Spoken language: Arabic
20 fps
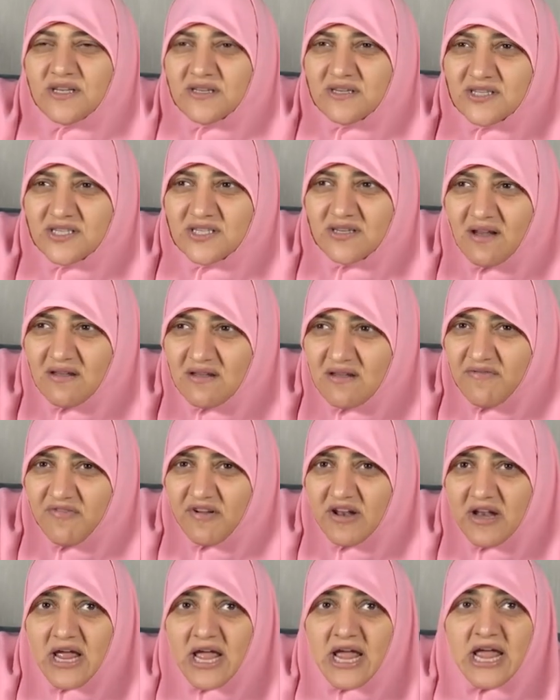احسن
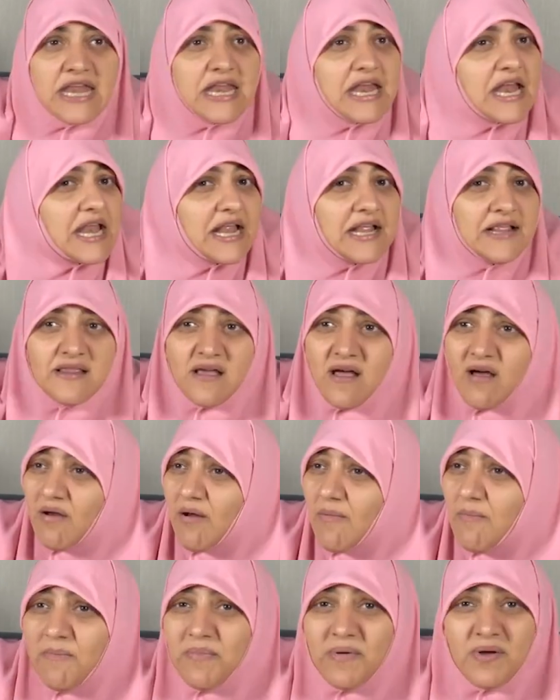الظن في الله ان اللي
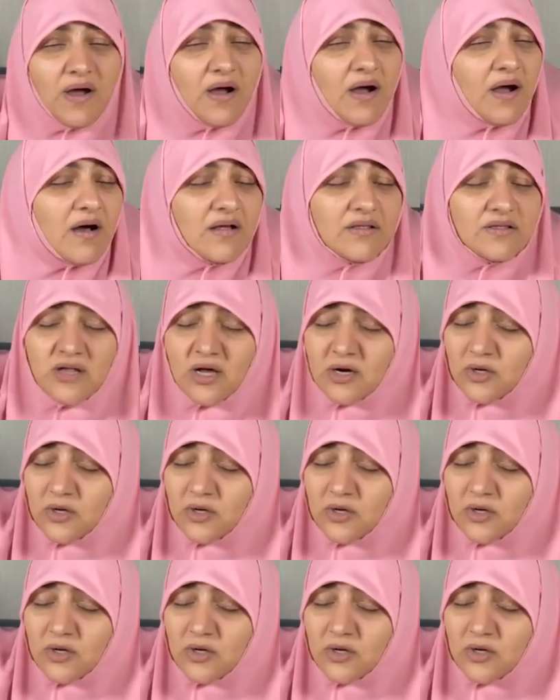انت يا رب